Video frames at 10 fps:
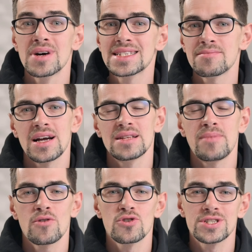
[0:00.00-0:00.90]
максимально
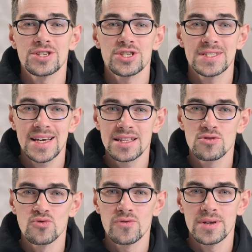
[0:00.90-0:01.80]
похожи на шоссейные
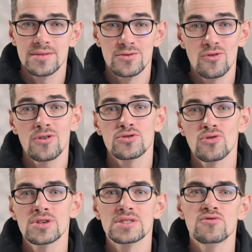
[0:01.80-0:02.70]
туфли, но
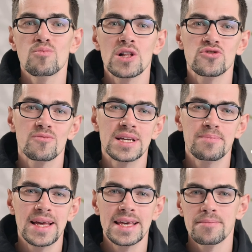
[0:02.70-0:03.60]
только с двухболтовым
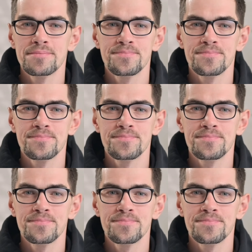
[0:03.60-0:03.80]
креплением.